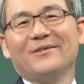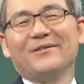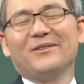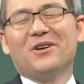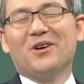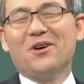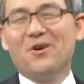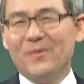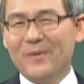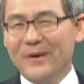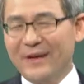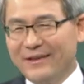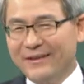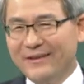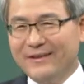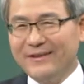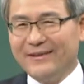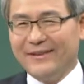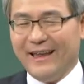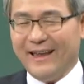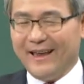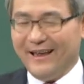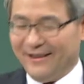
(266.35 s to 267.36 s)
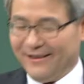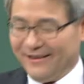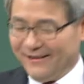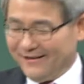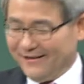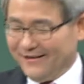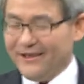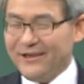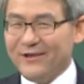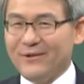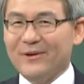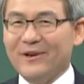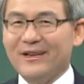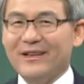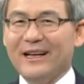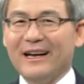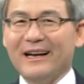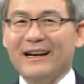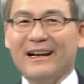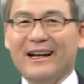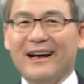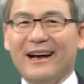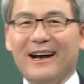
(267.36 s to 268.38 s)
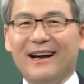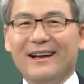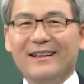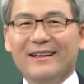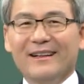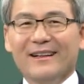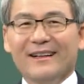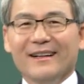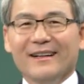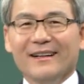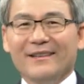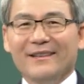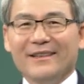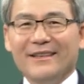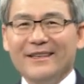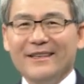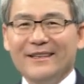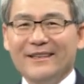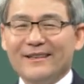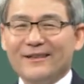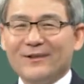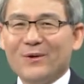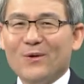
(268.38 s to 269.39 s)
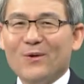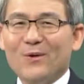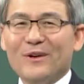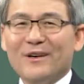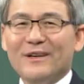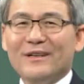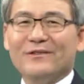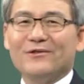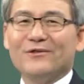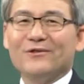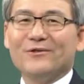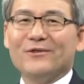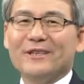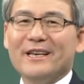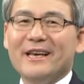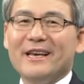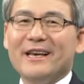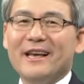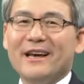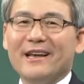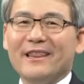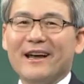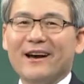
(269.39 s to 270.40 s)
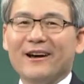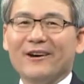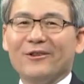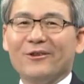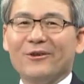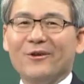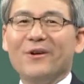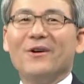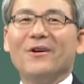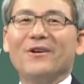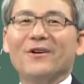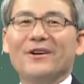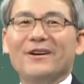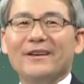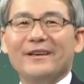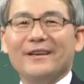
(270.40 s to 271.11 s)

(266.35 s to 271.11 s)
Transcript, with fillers: 처음에는 내 뜻을 이루어 달라 이 소원을 쭉 얘기하다가도요.